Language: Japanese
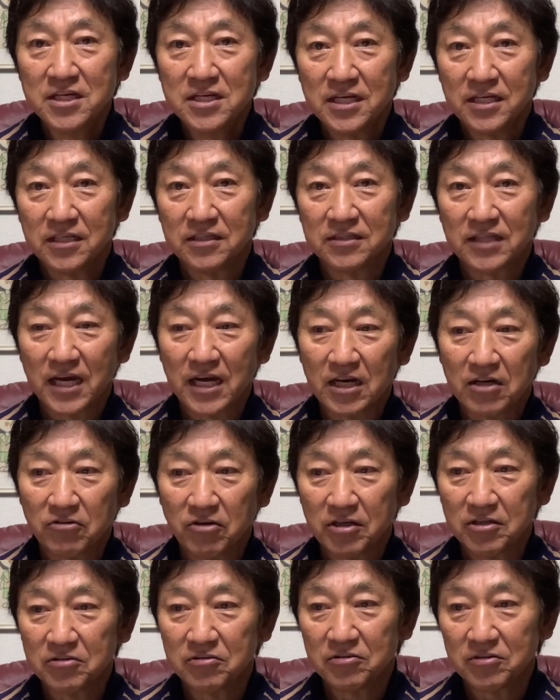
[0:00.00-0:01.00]
長岡
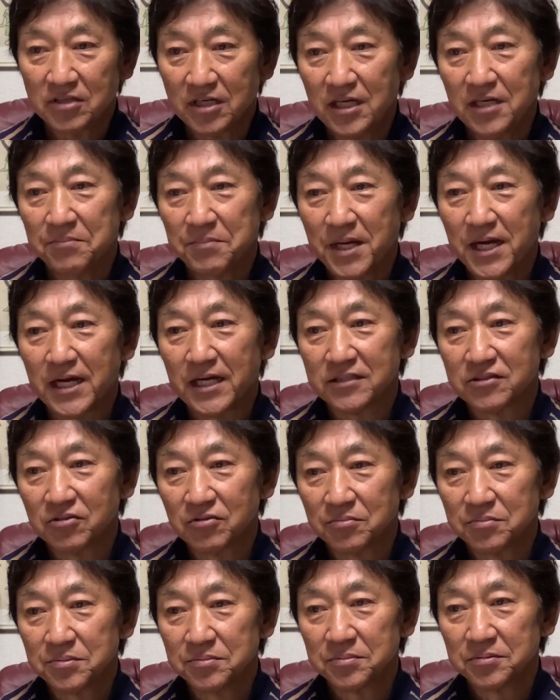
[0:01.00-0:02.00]
の方がまあその
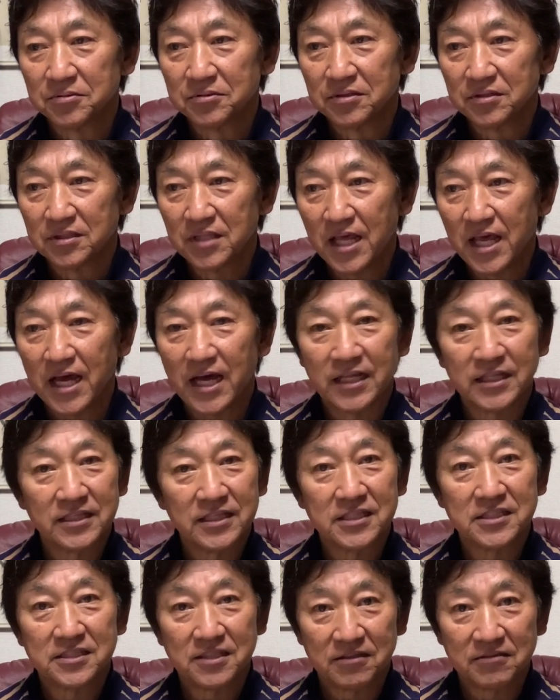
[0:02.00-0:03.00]
部分で安定
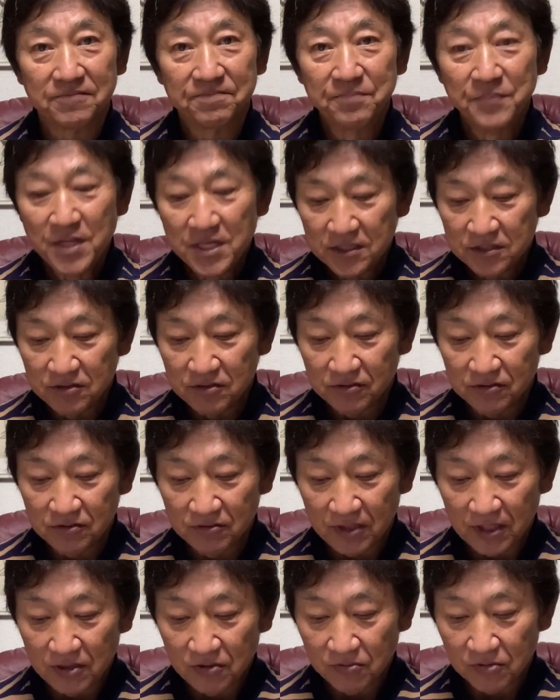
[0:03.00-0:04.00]
してるそういうよう
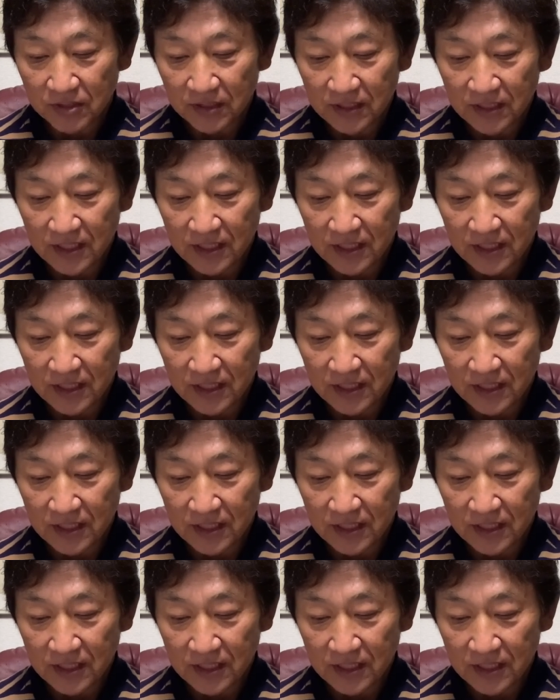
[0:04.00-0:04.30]
な評価で、